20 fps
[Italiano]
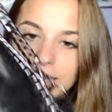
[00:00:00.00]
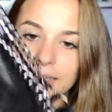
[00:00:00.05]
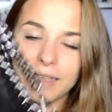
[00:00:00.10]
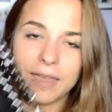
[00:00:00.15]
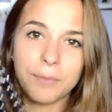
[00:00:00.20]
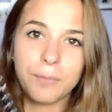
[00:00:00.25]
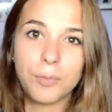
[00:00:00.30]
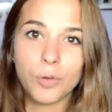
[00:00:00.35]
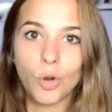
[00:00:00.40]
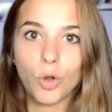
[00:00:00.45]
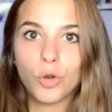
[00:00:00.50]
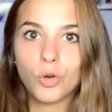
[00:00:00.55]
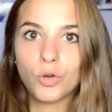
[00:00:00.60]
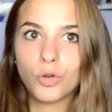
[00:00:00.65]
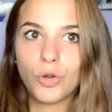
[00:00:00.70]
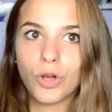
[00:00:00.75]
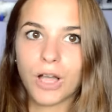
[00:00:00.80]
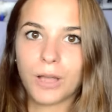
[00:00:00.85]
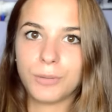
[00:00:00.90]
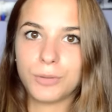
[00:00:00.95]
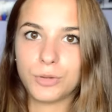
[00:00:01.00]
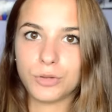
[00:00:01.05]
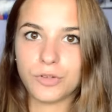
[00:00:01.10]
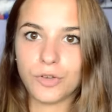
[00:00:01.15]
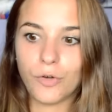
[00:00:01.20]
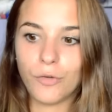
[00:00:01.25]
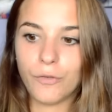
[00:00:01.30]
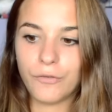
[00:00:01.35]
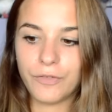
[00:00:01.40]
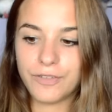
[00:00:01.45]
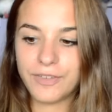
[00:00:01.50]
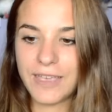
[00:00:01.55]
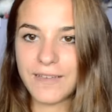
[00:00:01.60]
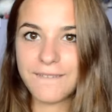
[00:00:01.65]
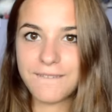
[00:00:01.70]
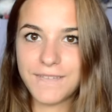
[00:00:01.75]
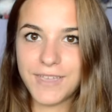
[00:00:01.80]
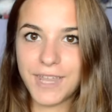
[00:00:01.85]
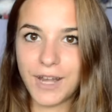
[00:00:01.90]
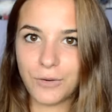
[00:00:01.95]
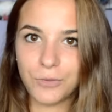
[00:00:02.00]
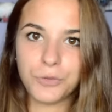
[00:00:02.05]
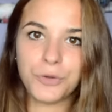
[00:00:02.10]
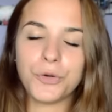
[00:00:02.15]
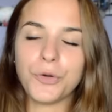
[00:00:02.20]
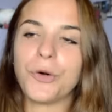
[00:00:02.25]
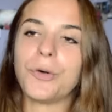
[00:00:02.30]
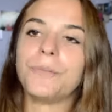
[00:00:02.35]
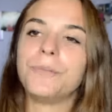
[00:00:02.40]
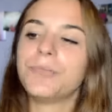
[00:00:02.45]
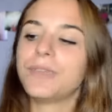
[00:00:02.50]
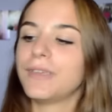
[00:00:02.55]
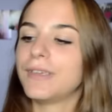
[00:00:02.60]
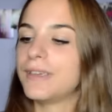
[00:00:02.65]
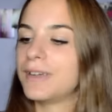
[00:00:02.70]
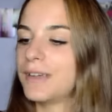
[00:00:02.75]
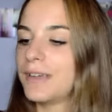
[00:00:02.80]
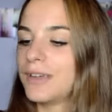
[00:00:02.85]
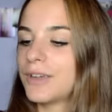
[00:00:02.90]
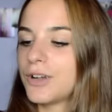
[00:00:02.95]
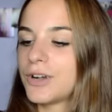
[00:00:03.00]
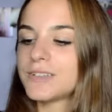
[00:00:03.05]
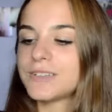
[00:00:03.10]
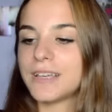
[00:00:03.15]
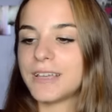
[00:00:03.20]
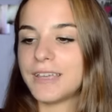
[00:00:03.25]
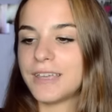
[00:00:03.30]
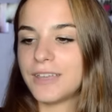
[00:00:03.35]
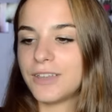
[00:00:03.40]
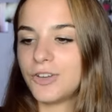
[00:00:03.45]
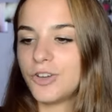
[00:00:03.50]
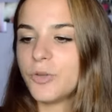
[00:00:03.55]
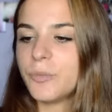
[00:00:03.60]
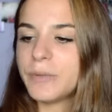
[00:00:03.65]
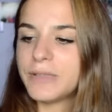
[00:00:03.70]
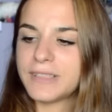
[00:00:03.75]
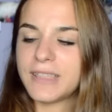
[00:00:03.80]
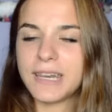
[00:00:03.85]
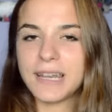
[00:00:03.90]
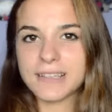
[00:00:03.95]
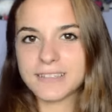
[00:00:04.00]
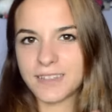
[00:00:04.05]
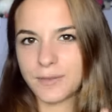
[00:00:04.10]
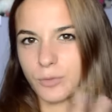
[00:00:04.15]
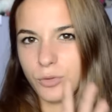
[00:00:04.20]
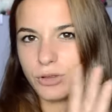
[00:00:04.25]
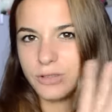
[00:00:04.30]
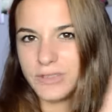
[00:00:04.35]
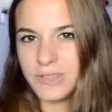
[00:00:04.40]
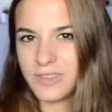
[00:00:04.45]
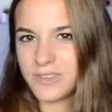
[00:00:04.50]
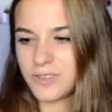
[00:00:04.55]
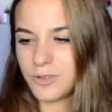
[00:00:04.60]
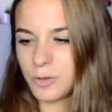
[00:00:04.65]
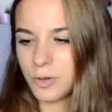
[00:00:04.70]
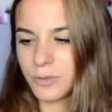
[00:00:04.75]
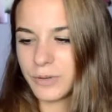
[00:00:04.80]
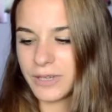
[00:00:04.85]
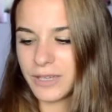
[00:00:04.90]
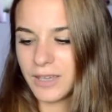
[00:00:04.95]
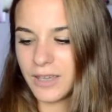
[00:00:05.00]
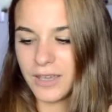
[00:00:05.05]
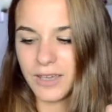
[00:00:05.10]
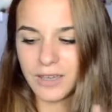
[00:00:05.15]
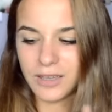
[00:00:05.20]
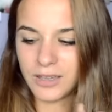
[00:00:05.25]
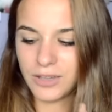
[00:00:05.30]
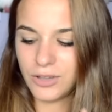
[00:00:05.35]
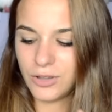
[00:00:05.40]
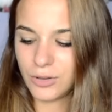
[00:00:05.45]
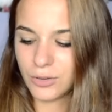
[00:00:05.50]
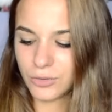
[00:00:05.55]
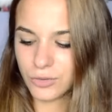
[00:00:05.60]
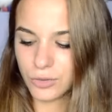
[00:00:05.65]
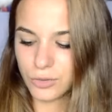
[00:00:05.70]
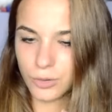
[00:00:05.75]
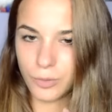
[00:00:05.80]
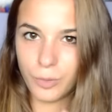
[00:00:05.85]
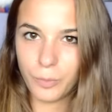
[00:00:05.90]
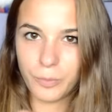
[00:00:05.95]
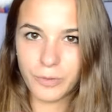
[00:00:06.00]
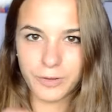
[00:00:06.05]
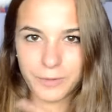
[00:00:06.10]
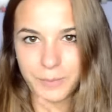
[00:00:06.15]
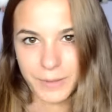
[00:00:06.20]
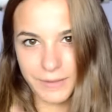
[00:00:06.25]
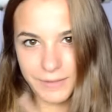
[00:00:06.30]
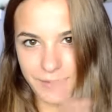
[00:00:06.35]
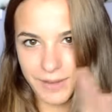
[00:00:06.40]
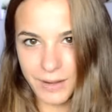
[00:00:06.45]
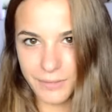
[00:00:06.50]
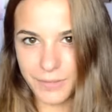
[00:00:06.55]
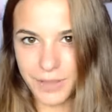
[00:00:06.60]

che però non ho capito se è vera o no cosa che non mi interessa moltissimo perché io sono più per spendere